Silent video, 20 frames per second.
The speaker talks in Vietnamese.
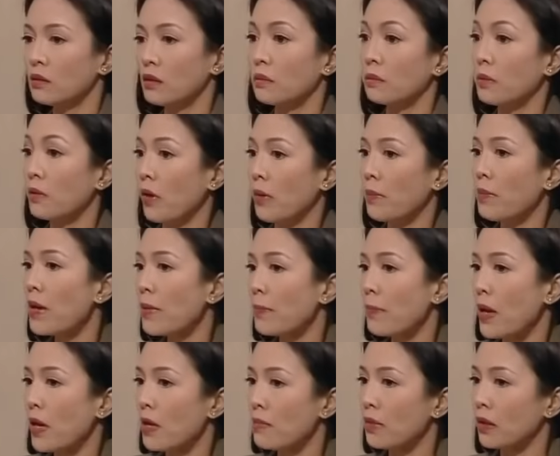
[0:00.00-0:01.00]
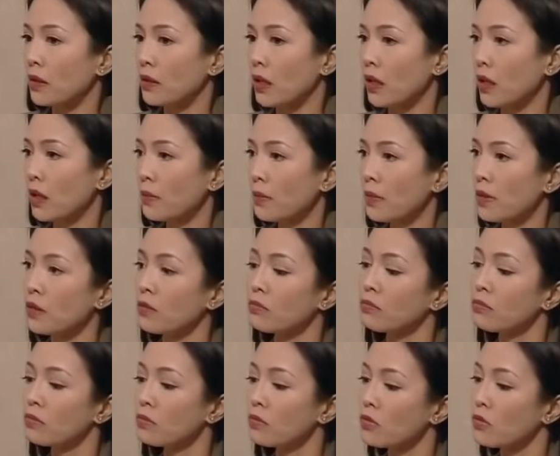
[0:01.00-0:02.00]
Cũng không phải bí mật gì, nhưng
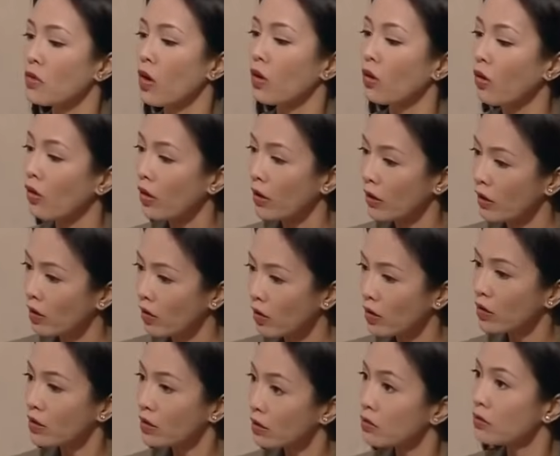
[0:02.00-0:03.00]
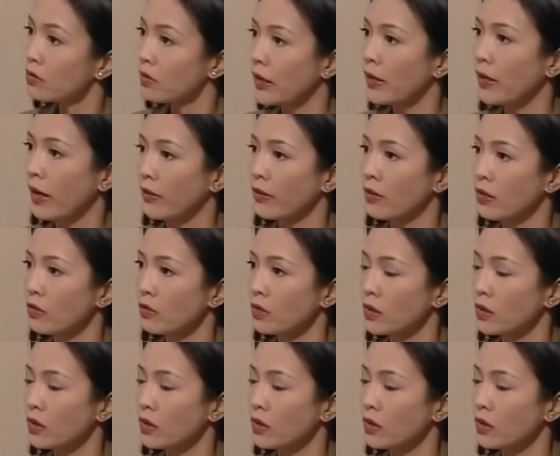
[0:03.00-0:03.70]
đối với tôi mà nói cũng quan trọng lắm đó.